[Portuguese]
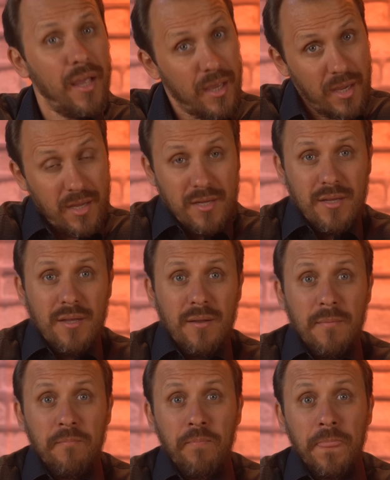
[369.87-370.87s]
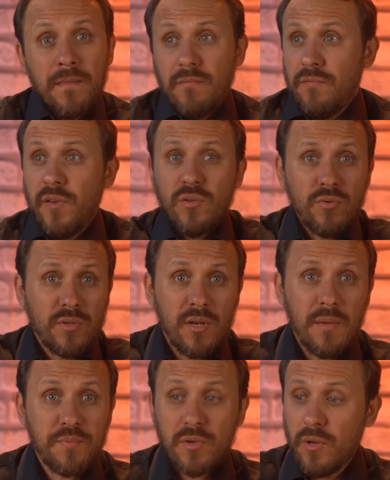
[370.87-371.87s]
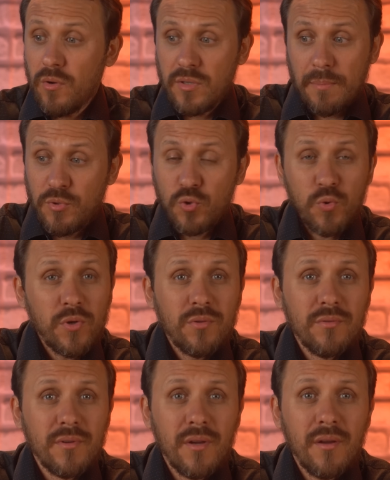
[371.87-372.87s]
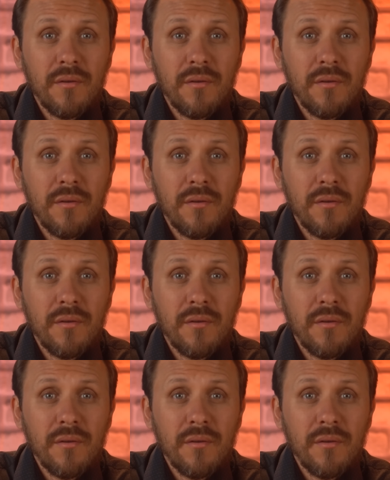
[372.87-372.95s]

é, veja os clipes, é um negócio absurdo.